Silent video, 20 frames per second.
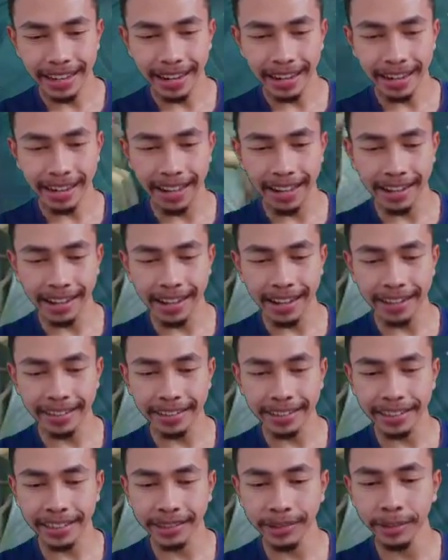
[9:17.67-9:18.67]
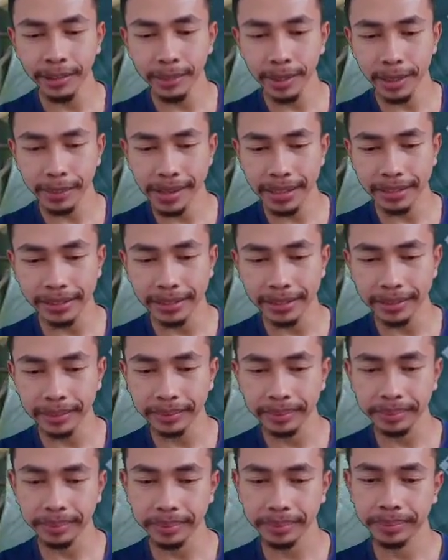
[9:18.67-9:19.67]
Oke, kakak recall dulu
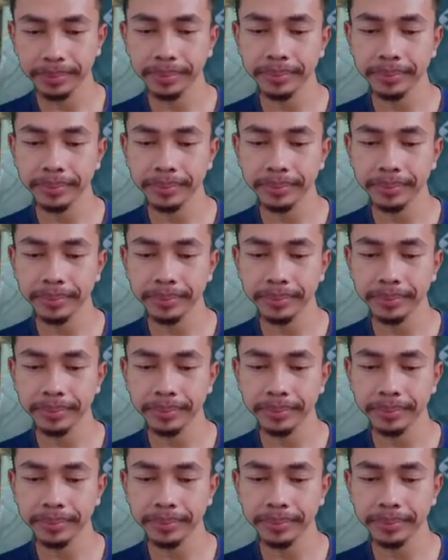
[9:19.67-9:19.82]
teman-teman.